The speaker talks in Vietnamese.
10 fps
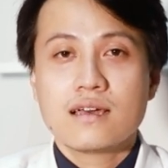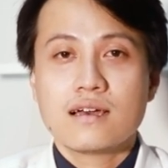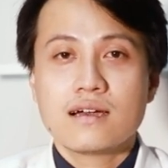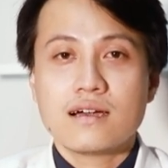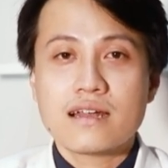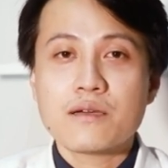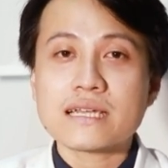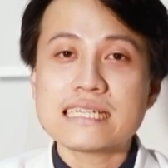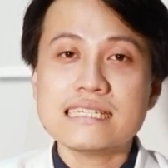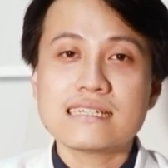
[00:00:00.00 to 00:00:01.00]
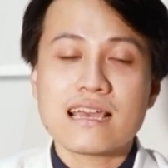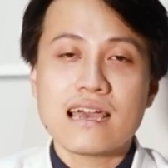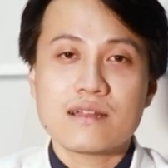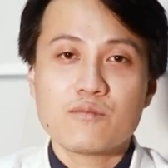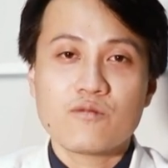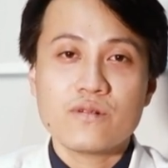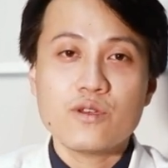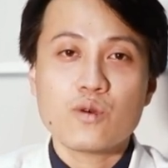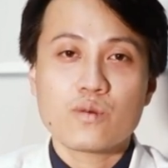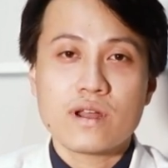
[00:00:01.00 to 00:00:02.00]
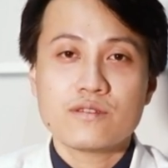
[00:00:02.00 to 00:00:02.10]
Ở đây bác sĩ xin kể ra một ví dụ